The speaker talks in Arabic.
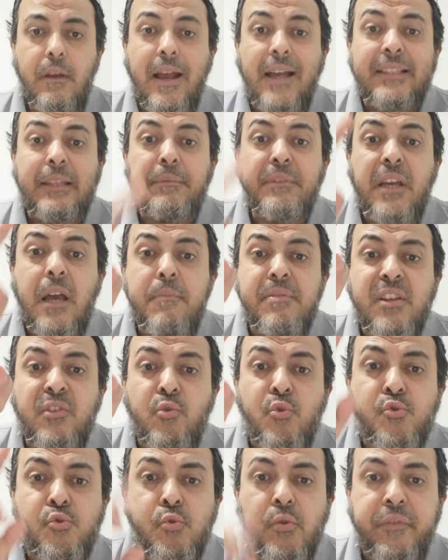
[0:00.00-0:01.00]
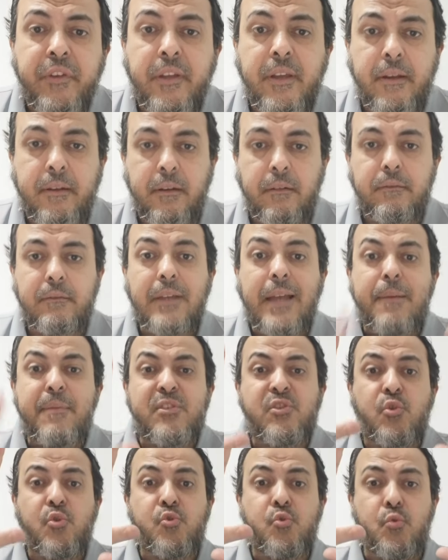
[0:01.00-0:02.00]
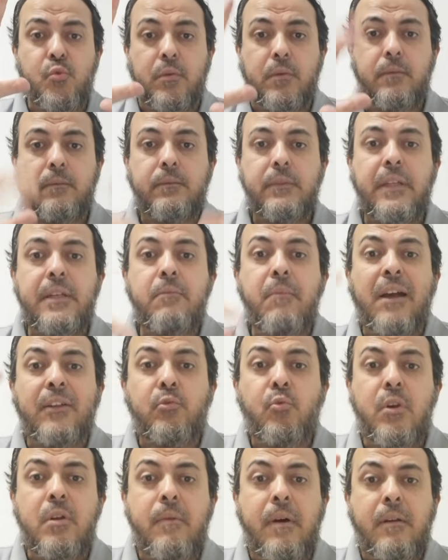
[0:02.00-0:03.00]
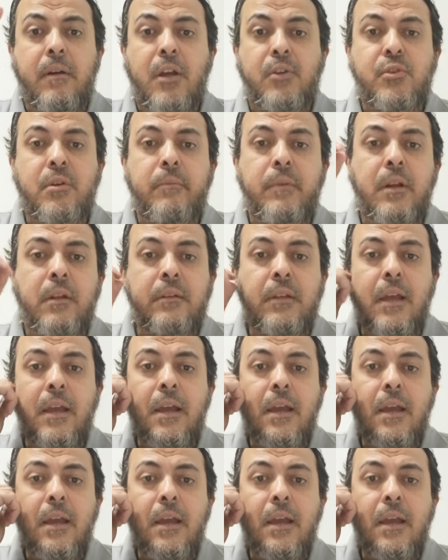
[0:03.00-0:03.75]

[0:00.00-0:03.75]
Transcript: هتبني خمسه قصور في الجنه خمس قصور لان بعد كل مره 10 مرات